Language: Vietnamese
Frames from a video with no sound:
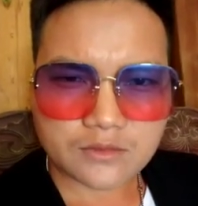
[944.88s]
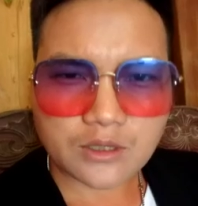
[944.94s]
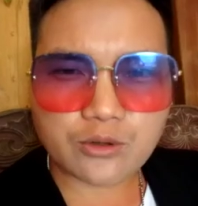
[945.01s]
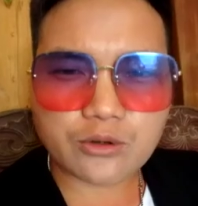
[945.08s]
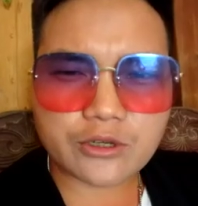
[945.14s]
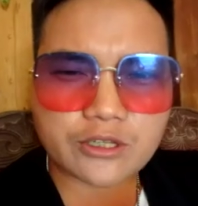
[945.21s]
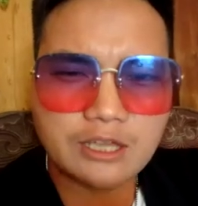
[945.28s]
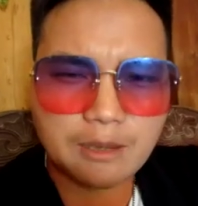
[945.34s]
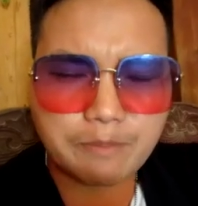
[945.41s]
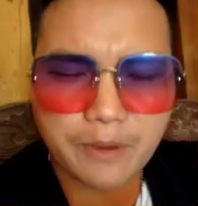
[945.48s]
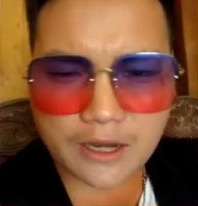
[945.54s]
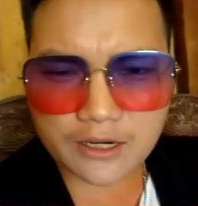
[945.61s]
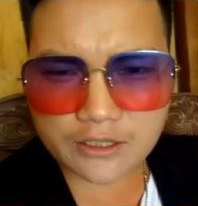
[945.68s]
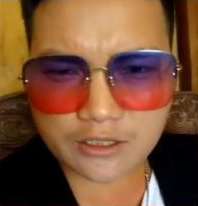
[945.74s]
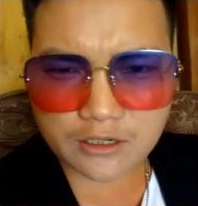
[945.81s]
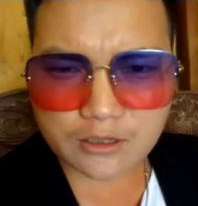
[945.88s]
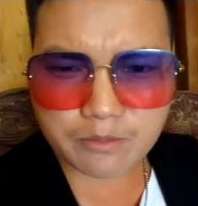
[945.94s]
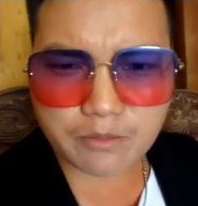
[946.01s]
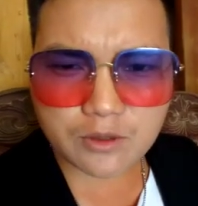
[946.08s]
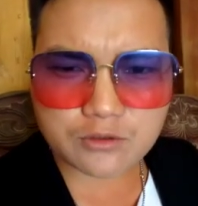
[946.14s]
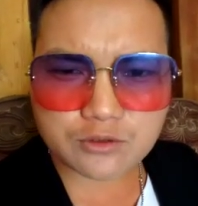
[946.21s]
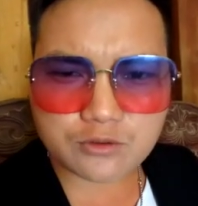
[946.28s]
lui chạp ba này cho
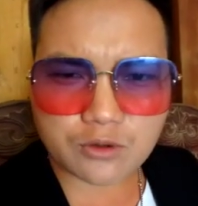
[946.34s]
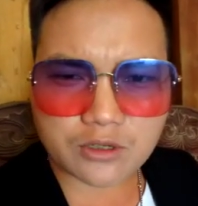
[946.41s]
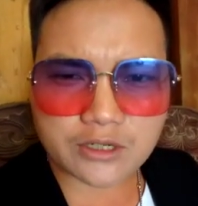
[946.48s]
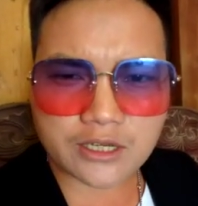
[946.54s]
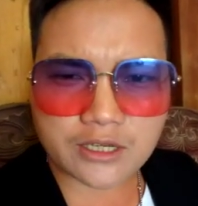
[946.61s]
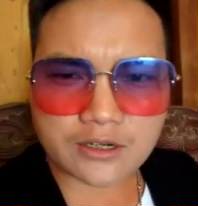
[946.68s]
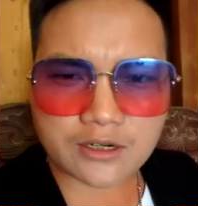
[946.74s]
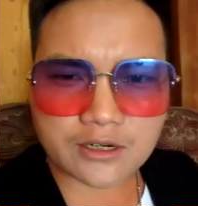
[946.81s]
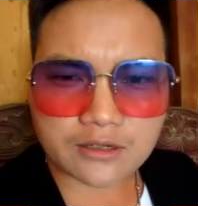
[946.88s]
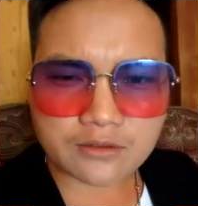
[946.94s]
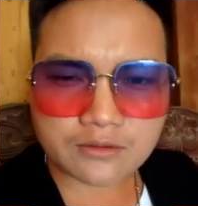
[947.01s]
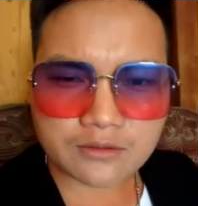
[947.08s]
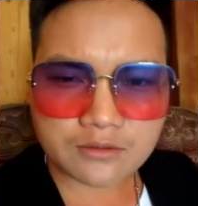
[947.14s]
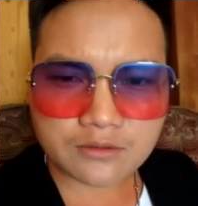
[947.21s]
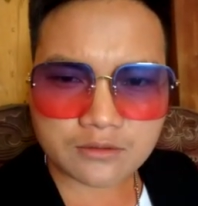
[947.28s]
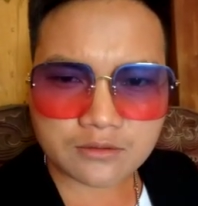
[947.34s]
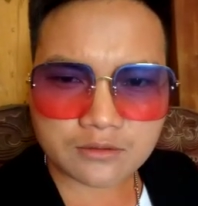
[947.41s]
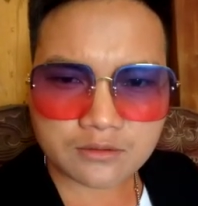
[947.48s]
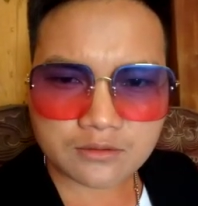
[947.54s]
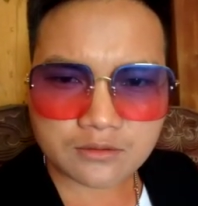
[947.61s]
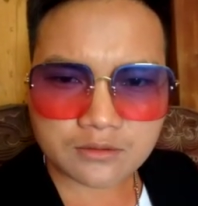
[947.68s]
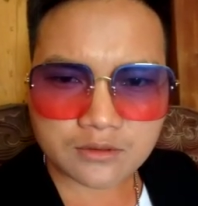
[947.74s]
nên mong chùa này con này
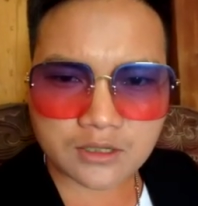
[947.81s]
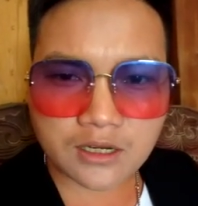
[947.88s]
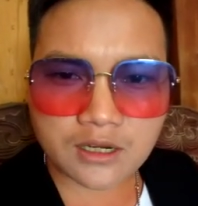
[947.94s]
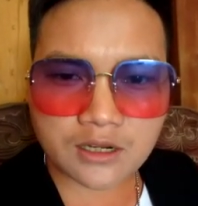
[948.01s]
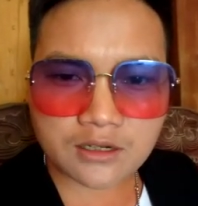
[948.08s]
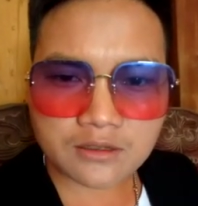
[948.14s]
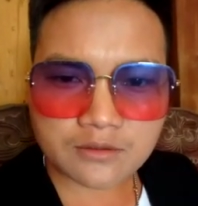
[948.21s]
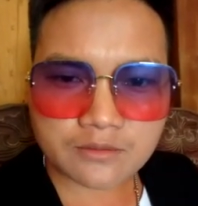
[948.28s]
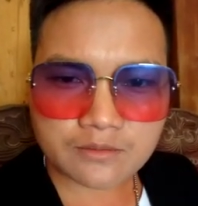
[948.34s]
đó